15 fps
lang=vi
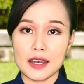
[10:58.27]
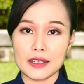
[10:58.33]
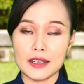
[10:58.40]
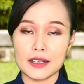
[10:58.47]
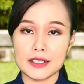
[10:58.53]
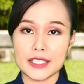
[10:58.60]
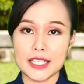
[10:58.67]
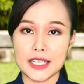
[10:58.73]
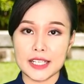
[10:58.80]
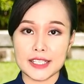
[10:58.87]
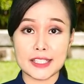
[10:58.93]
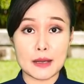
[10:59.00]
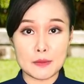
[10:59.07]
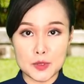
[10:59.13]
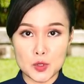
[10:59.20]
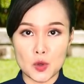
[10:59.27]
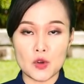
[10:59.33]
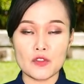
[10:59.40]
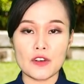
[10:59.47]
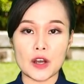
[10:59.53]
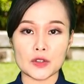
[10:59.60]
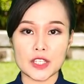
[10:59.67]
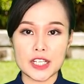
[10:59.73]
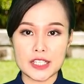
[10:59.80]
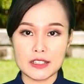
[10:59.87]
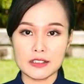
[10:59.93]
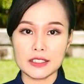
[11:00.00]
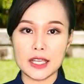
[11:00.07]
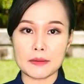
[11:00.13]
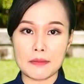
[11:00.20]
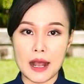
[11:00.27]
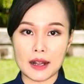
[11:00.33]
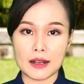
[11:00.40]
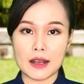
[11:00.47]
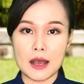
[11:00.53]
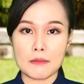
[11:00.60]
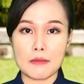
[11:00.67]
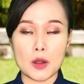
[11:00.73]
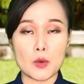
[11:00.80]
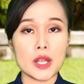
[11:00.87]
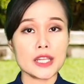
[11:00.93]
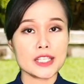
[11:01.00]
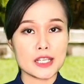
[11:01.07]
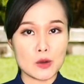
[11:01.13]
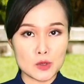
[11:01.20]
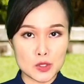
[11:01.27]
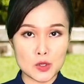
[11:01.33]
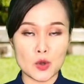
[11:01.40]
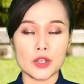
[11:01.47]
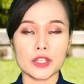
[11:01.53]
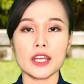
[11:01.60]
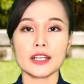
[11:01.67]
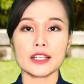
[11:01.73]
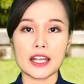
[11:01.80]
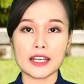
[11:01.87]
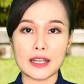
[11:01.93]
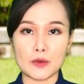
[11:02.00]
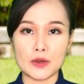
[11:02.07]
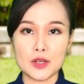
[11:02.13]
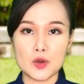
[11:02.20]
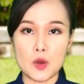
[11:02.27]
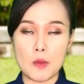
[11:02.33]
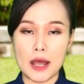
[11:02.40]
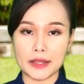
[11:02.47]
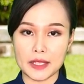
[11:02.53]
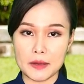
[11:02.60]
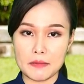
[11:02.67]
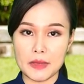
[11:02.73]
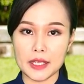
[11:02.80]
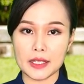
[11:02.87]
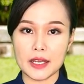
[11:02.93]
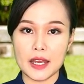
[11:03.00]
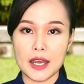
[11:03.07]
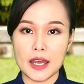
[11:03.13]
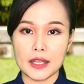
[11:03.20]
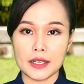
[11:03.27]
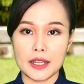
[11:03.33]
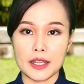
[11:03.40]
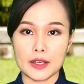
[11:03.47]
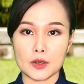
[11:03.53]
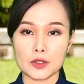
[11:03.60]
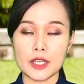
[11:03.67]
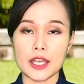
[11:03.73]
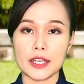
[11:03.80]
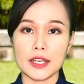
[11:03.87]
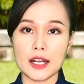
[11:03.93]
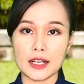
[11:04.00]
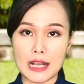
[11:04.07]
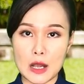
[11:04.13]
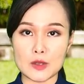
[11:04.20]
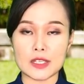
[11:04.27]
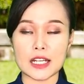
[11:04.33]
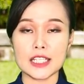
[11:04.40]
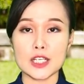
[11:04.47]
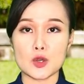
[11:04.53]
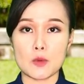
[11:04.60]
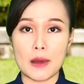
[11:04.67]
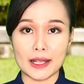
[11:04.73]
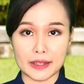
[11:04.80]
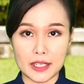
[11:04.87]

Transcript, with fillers: Đừng chỉ chăm chú vào tích trữ tiền bạc mà quên trau dồi nhân cách đạo đức của bản thân mình để có thể nâng cao giá trị của bản